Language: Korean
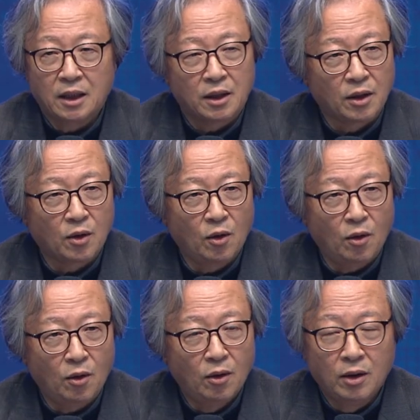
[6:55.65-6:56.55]

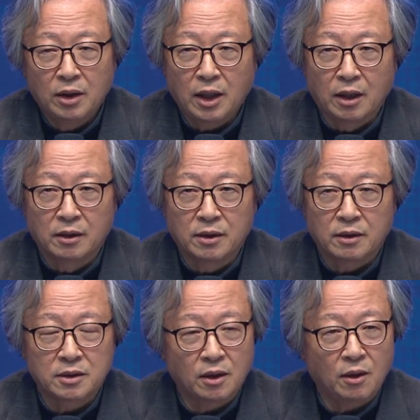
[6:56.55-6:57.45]
그리고 예를
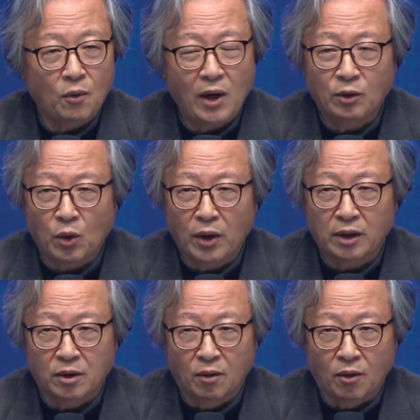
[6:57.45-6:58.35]
들어서
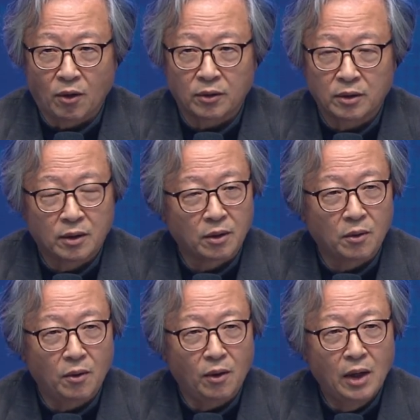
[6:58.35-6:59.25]
활동했던 것,
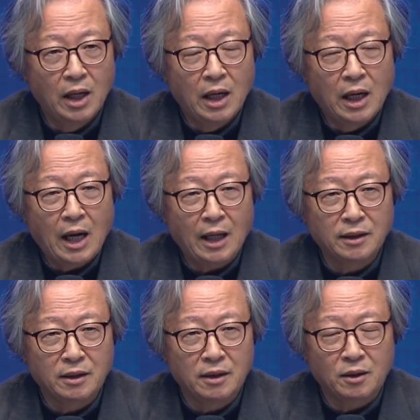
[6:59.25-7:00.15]
그리고
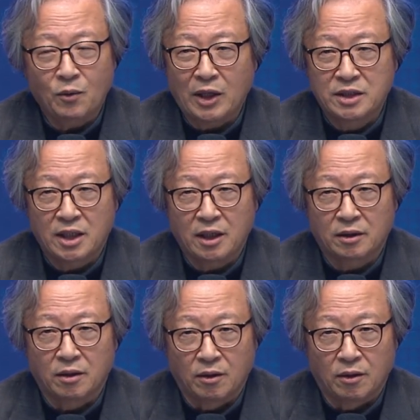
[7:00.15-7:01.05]
하늘을
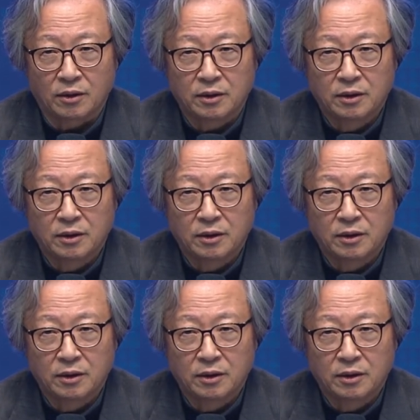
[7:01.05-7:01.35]
관측했던 것,